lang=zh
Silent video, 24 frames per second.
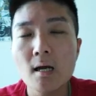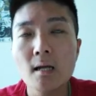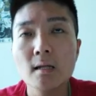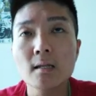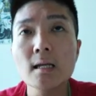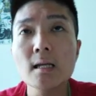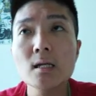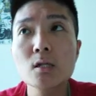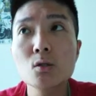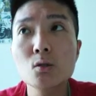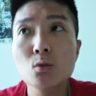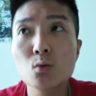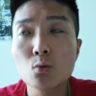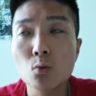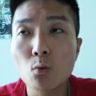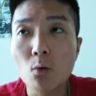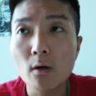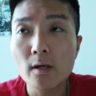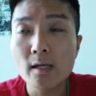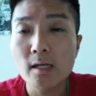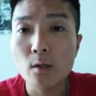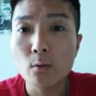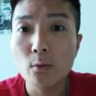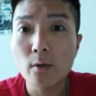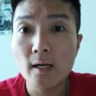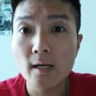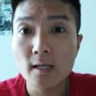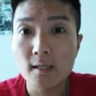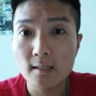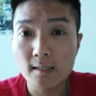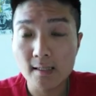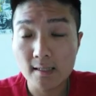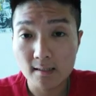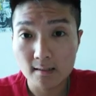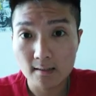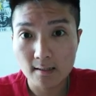那所以会
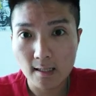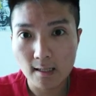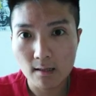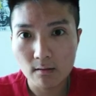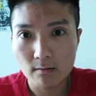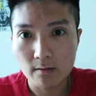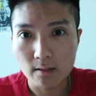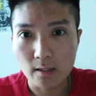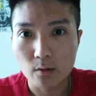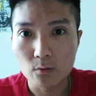令到你，